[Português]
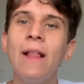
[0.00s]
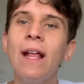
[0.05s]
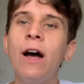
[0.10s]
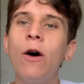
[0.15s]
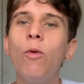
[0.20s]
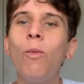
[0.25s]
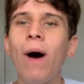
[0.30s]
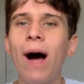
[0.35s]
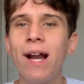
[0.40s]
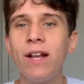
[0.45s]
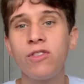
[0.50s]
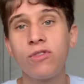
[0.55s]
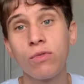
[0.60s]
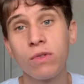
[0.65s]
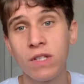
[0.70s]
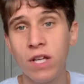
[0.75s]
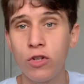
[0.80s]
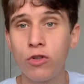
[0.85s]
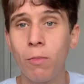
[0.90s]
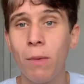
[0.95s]
o Alisson
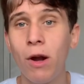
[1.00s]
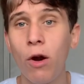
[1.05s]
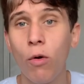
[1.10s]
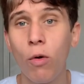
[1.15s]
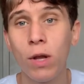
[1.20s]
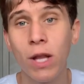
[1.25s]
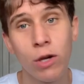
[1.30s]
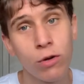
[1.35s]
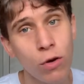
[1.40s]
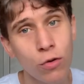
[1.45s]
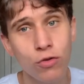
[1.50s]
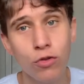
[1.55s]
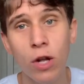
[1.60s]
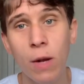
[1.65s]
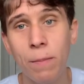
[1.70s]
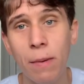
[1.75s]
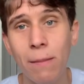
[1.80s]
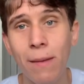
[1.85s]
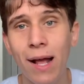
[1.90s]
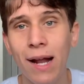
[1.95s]
seja o melhor goleiro, não só da
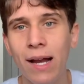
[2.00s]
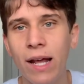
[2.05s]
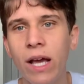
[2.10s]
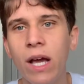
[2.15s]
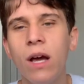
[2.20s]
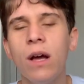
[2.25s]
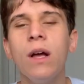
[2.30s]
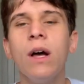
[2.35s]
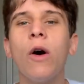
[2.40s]
Premier League,